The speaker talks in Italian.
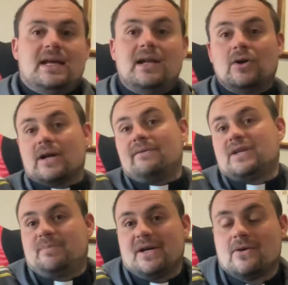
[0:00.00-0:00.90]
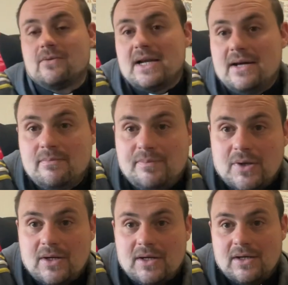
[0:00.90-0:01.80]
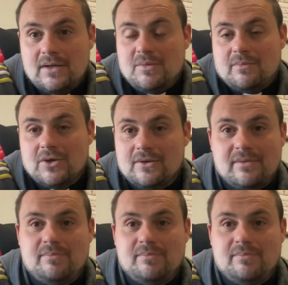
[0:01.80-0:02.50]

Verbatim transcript: E allora vi spiego qual è un po' il mio modo di